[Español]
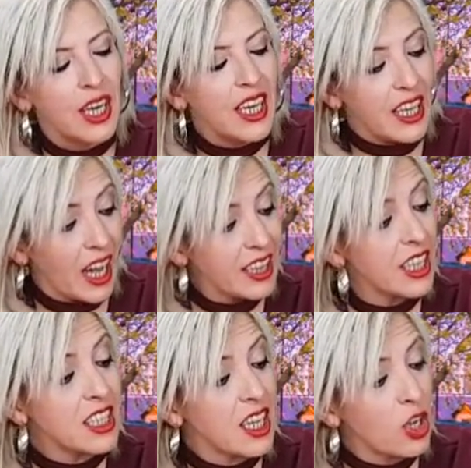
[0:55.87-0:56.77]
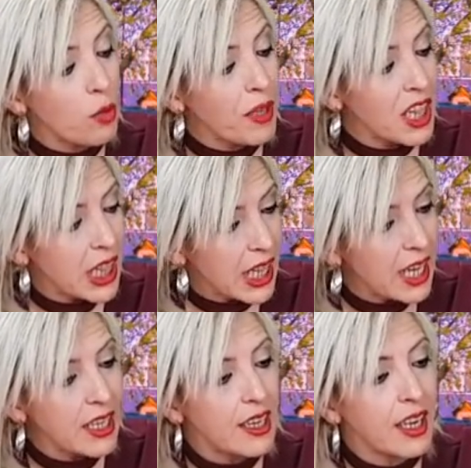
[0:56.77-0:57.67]
Y antes de
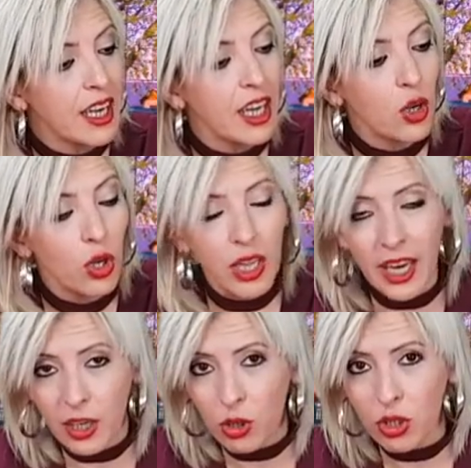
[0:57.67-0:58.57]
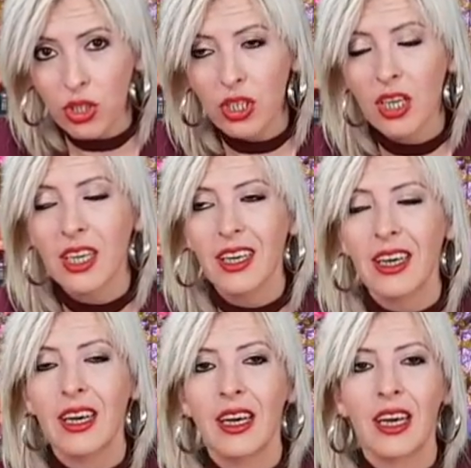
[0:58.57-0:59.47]
comenzar, recordaros
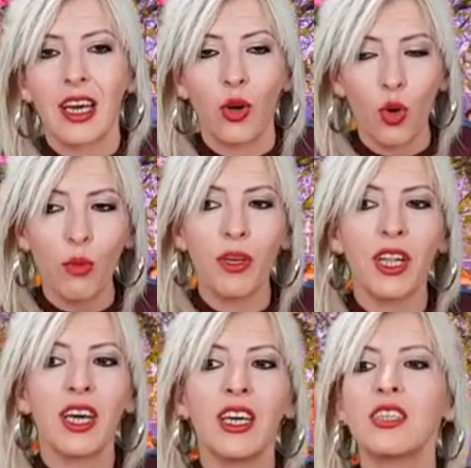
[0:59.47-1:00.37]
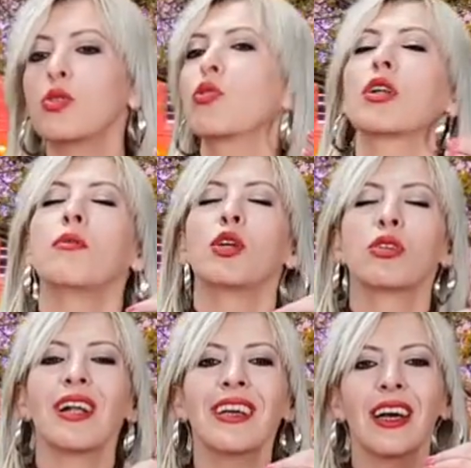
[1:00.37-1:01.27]
eh, que no olvidéis suscribiros
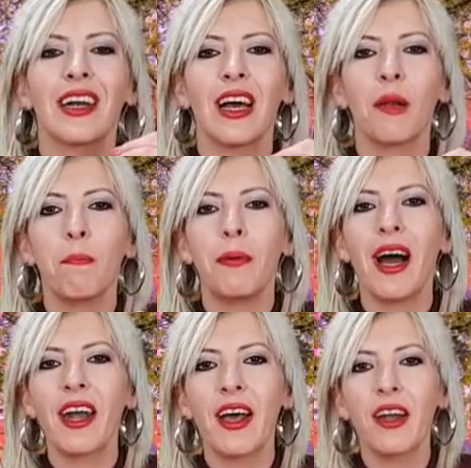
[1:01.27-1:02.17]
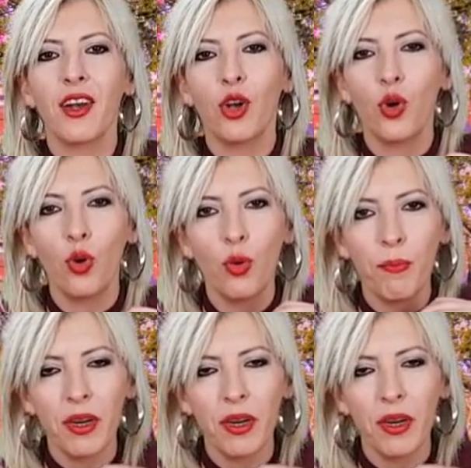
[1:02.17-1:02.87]
al canal para no